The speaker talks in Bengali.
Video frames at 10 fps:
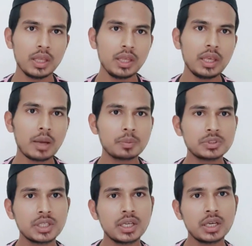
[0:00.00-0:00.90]
এই
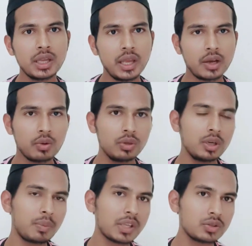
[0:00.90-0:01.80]
আপসার
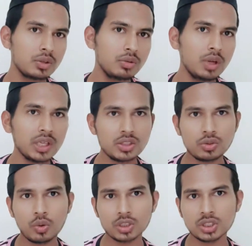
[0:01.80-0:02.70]
অ্যাকাউন্টের পাসওয়ার্ডগুলো কিছু
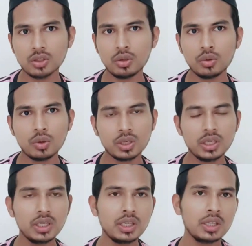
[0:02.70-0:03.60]
অসাধু লোক
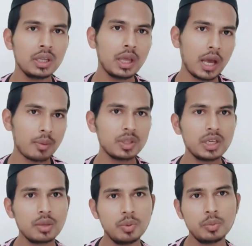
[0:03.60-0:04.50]
নিয়ে
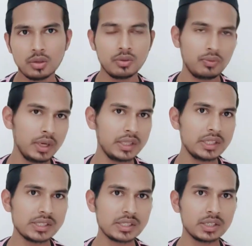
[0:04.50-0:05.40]
আমাদেরকে বিপদের ফেলে
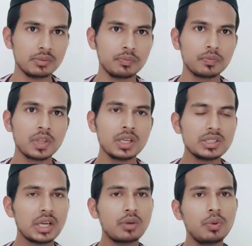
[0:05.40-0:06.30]
দিচ্ছে
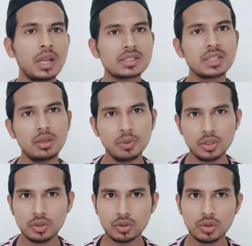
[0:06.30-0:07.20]
যার ফলে আজকের এই
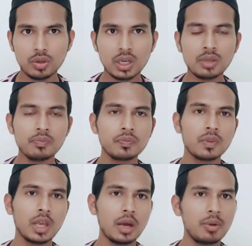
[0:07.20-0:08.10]
ভিডিওটি তৈরি করা
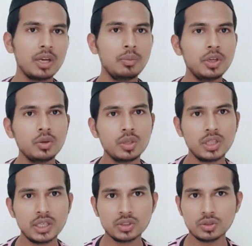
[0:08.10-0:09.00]
আমার এই ভিডিওটি
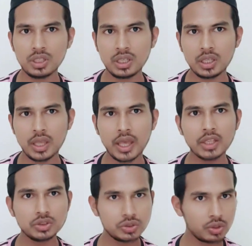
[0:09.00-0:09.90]
দেখে যদি
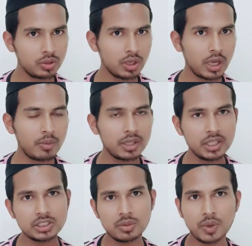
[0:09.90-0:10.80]
একজন আমার
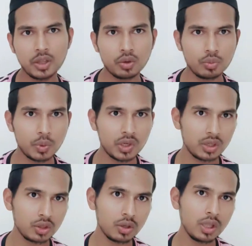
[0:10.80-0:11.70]
দেশের বাইরেও
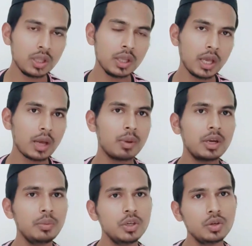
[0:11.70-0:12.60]
উপকৃত হয় আমার
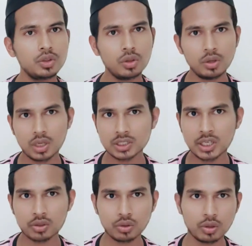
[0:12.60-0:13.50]
এই ভিডিওটি তৈরি করা
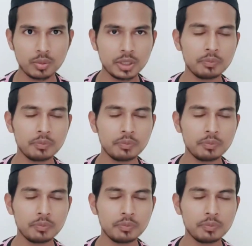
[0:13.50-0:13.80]
সার্থক হবে